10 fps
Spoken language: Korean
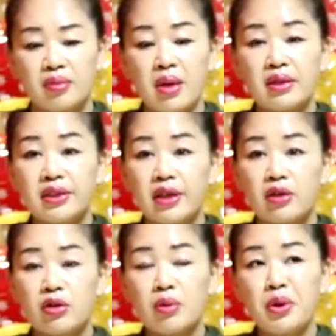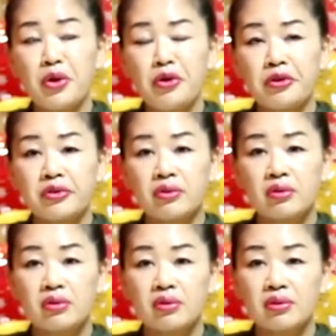막 그래요. 그러면
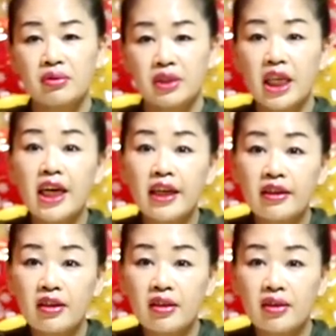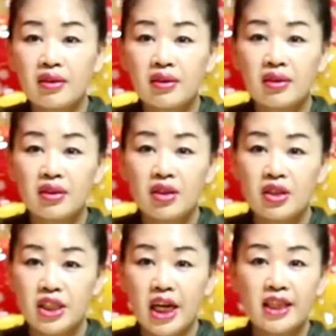제가요. 네.
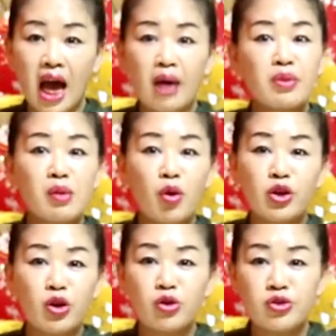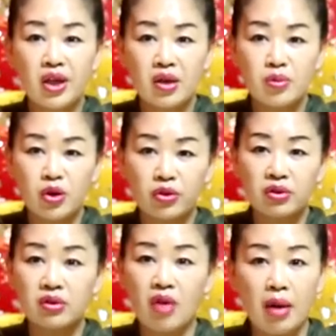제가 다음날 뭐 이루어진다 그러면
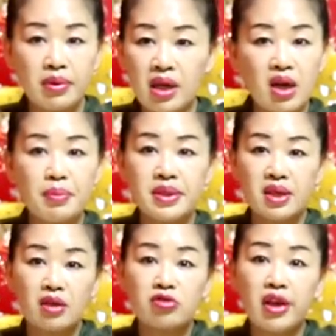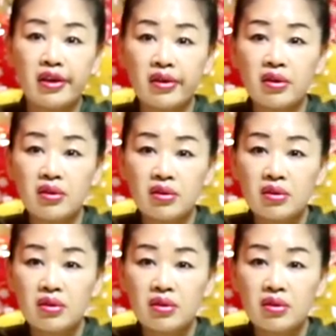저는 과부 달러빛이라도 내요.